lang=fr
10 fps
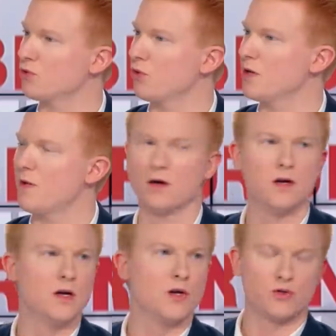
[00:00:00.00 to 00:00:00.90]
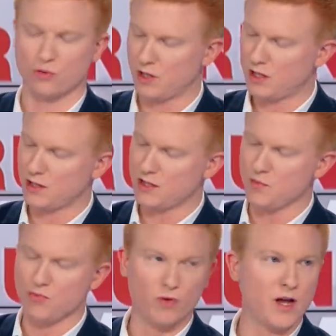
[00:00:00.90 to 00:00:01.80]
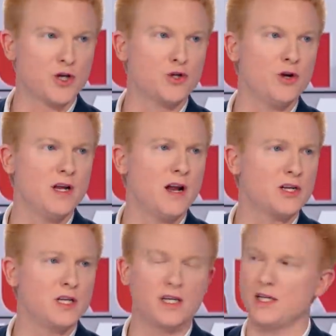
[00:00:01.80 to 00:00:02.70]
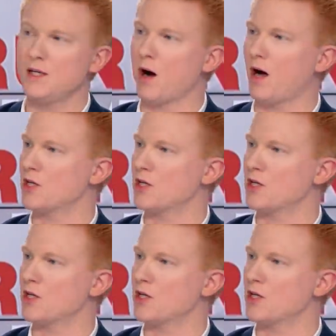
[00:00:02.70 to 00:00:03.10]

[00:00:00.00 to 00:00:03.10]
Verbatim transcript: eu entre les mains, sont des cas types où on a gelé l'âge d'équilibre